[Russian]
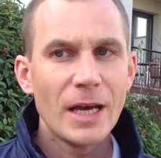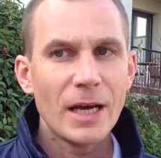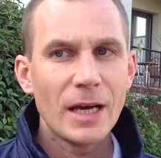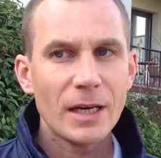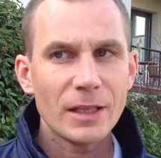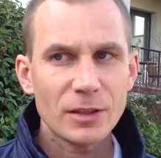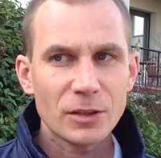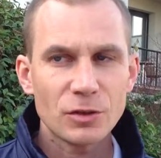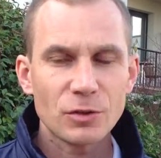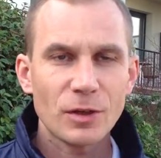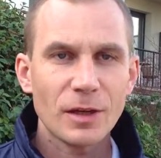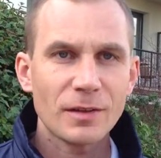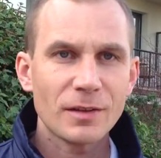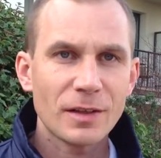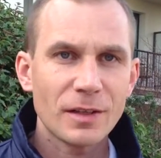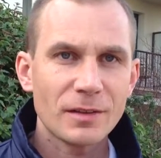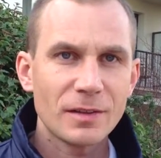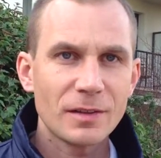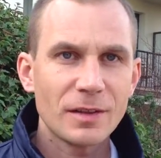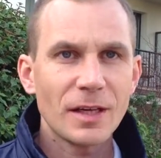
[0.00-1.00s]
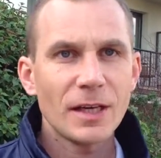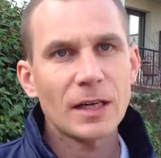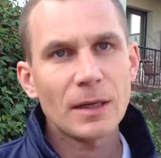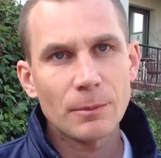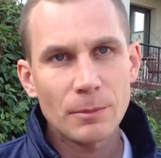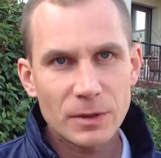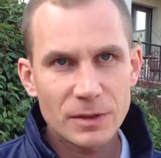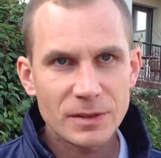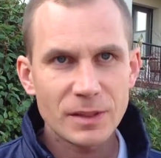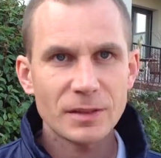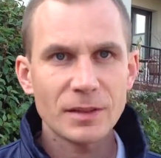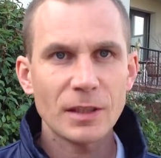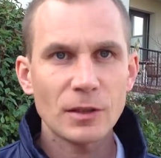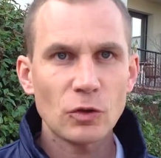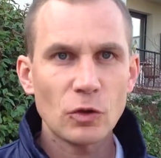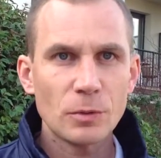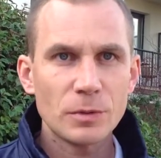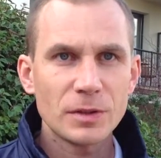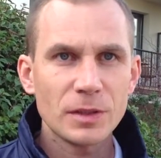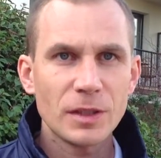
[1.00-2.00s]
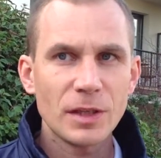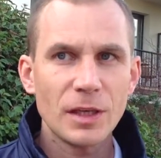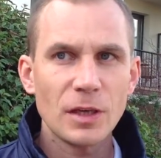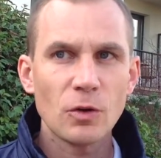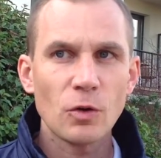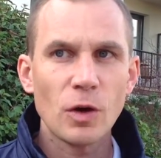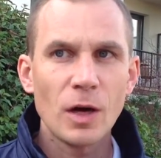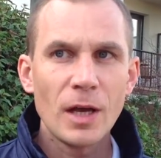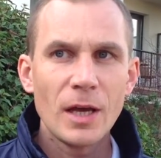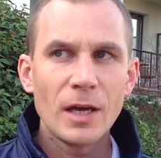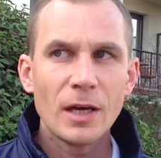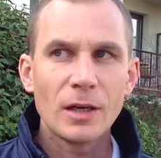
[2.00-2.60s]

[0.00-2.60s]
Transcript: Это что касается трека, мы здесь готовимся к Рио.